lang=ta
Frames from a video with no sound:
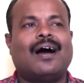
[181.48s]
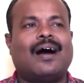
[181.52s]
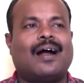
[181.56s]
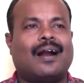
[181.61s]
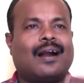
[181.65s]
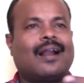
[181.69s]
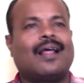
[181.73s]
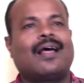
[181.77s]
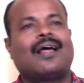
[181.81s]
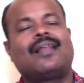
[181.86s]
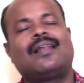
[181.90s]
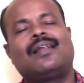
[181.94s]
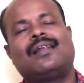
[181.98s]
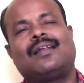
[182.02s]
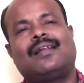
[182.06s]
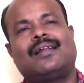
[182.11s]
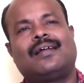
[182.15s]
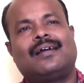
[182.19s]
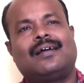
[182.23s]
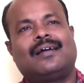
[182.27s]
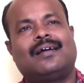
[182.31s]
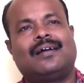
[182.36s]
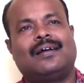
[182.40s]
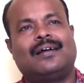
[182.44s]
ஆனால்
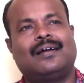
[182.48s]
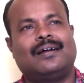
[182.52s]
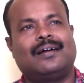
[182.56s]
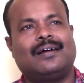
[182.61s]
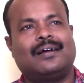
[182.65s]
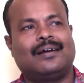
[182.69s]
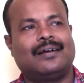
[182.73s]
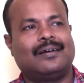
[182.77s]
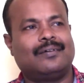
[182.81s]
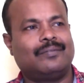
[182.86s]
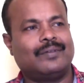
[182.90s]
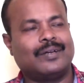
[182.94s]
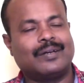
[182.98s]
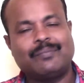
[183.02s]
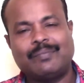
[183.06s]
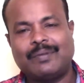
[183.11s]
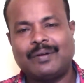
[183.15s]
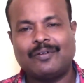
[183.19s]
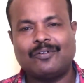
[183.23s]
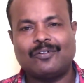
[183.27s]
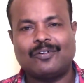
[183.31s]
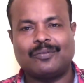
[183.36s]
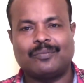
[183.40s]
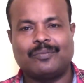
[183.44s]
வெறுமே
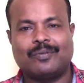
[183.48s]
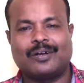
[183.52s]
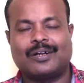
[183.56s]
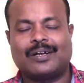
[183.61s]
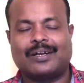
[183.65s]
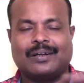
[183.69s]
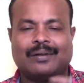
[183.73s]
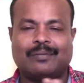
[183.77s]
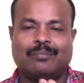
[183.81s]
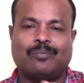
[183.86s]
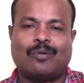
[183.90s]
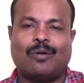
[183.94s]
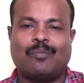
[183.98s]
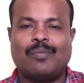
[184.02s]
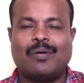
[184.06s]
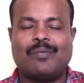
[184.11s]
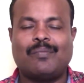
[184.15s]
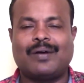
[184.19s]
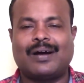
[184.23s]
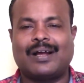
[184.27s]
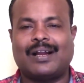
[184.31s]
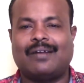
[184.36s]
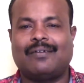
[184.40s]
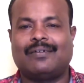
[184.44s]
ஒரு மாதிரி பொம்மை மாதிரி